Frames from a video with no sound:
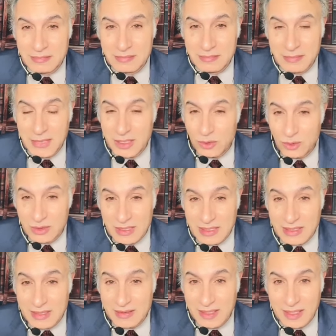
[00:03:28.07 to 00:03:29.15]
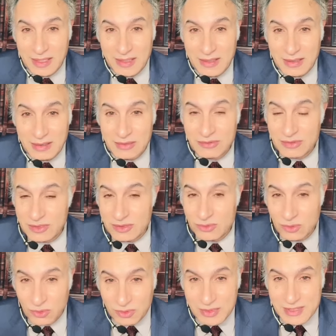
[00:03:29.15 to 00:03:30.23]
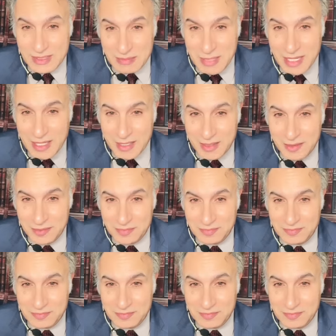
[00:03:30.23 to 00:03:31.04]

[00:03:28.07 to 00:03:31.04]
ما كنا راح نحلق في طرق السماء